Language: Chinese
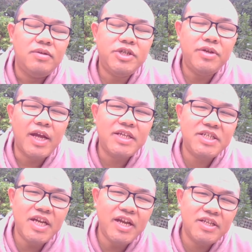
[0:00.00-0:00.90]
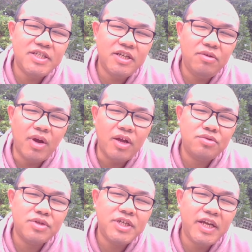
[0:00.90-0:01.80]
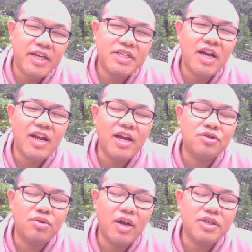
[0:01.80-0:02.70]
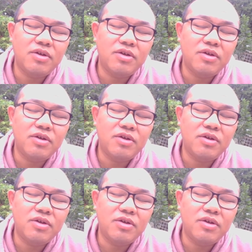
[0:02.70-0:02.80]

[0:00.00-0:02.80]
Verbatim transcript: 就拿现金援助这一项来说啊，